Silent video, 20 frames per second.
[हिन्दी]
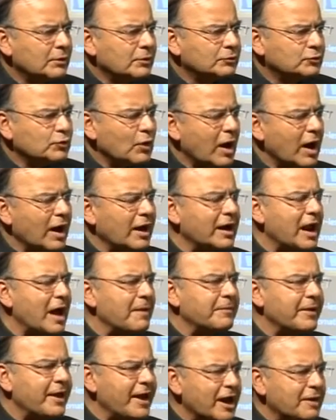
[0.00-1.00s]
तो अगर
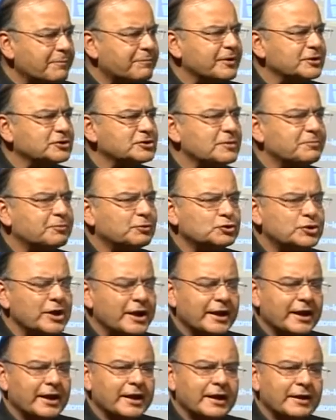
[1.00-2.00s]
आप एक प्रश्न
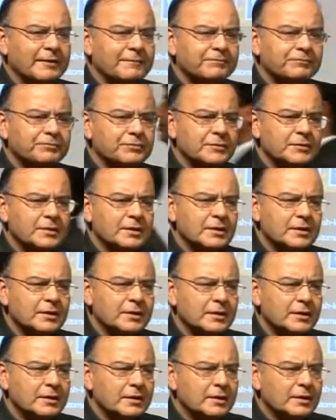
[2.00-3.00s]
पूछेंगे
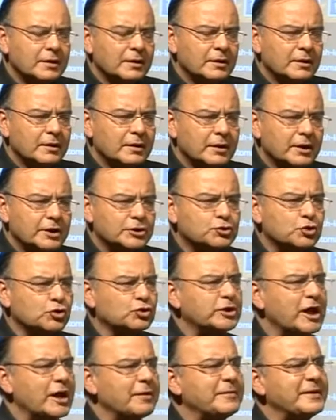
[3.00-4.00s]
कि शुड
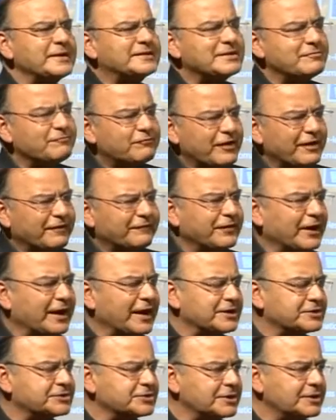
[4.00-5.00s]
देयर बी
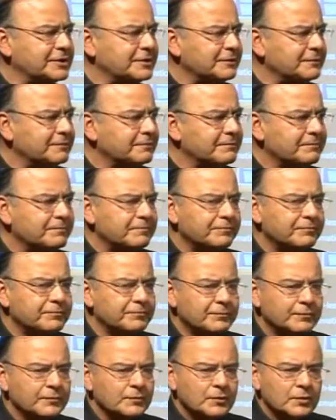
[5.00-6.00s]
सिंप्लीफिकेशन
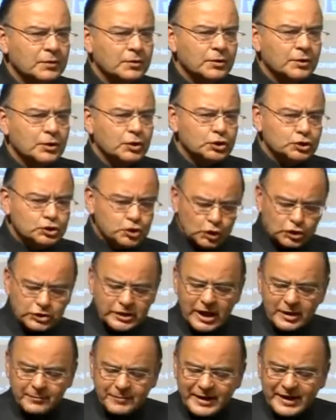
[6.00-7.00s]
शुड
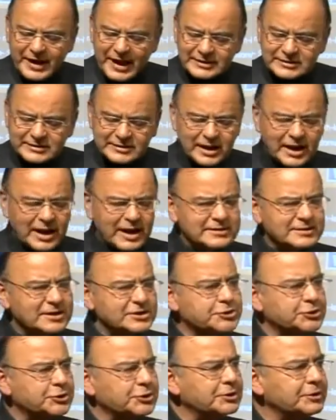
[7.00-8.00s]
देयर बी
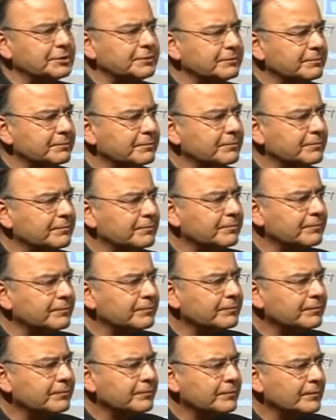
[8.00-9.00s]
रैशनलाइजेशन
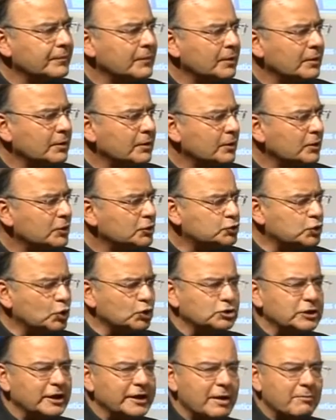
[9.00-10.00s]

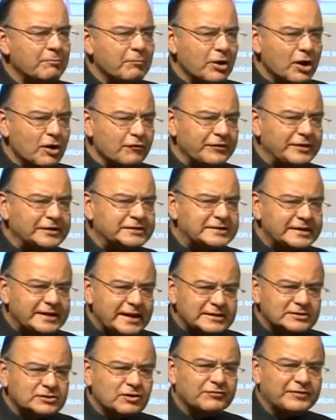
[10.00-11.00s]
should the number of
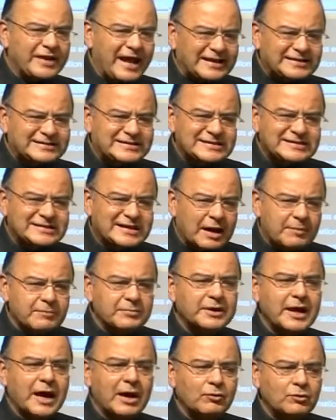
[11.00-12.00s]
incidents of taxes
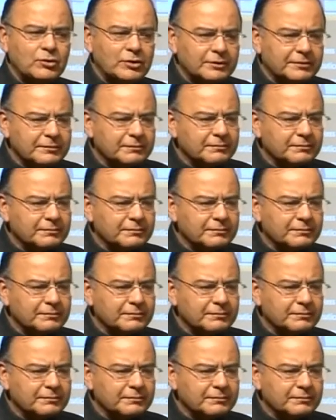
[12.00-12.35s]
come down